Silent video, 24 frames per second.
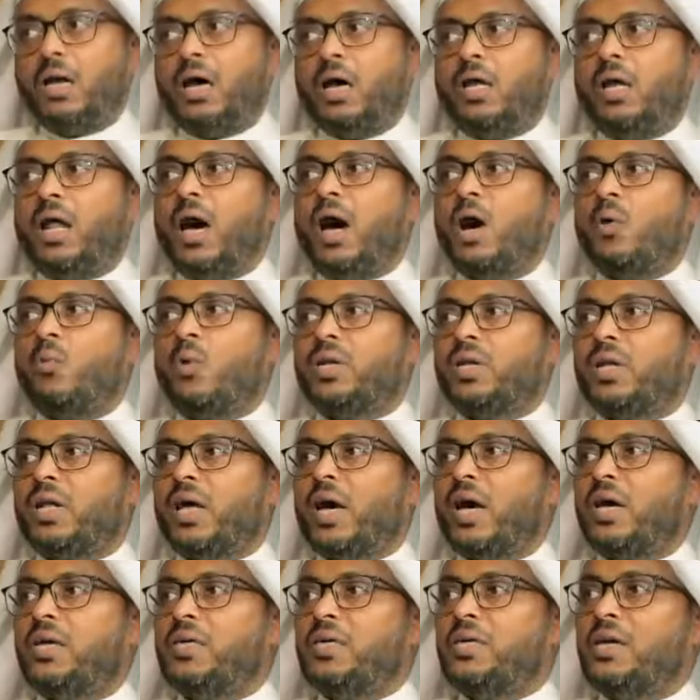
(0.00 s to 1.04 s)
لا
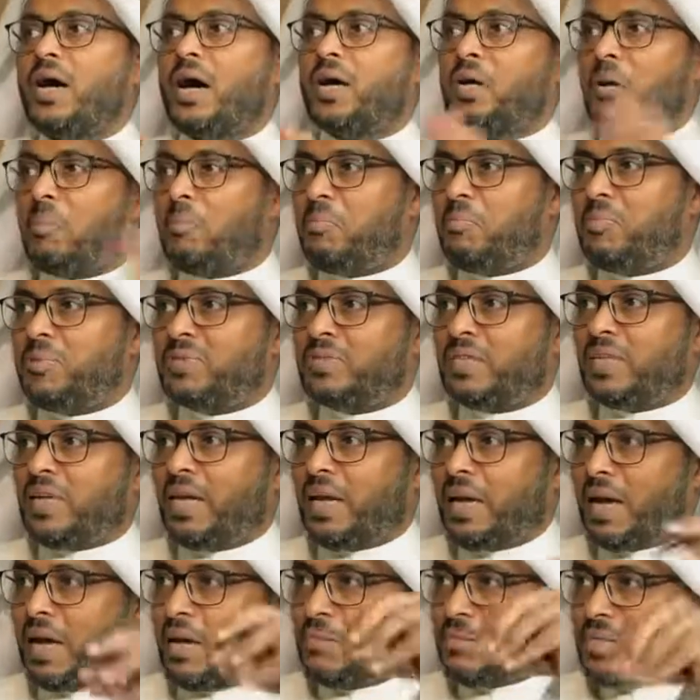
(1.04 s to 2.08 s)
والله يا رب
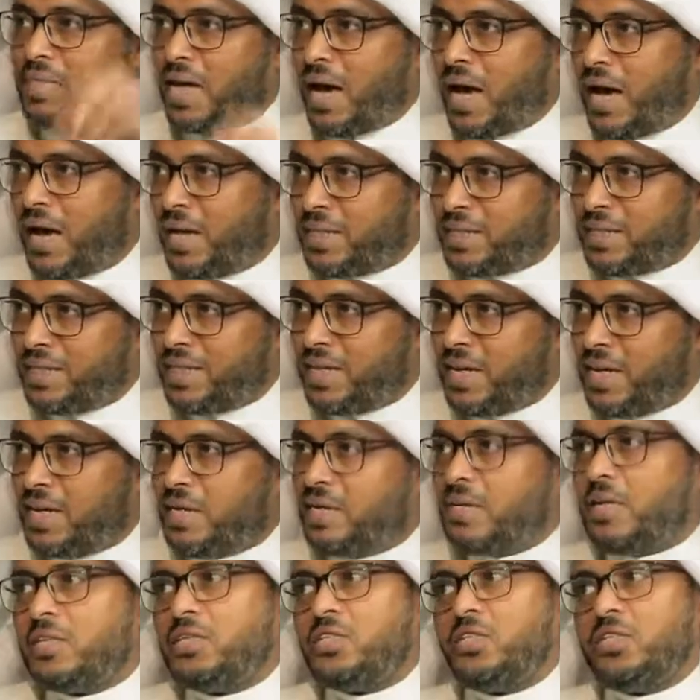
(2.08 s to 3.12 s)
الغمسة هذه
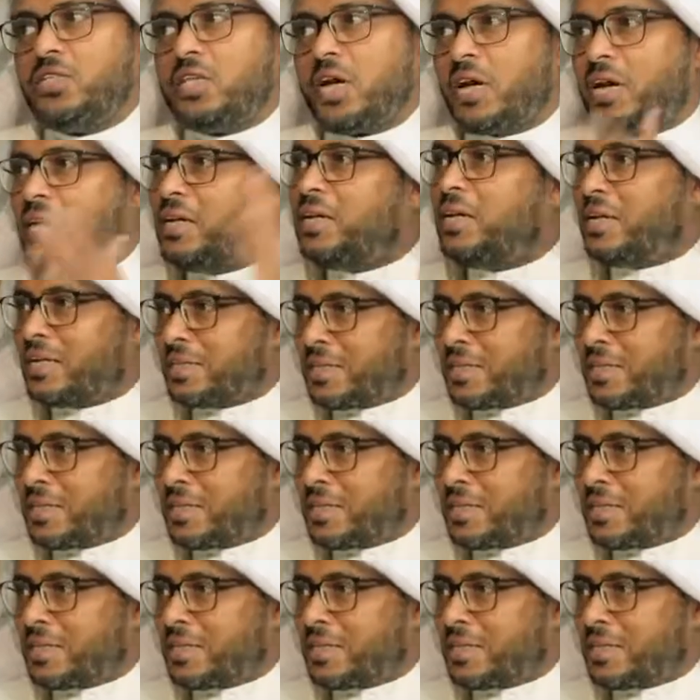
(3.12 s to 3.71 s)
مسته كل اللي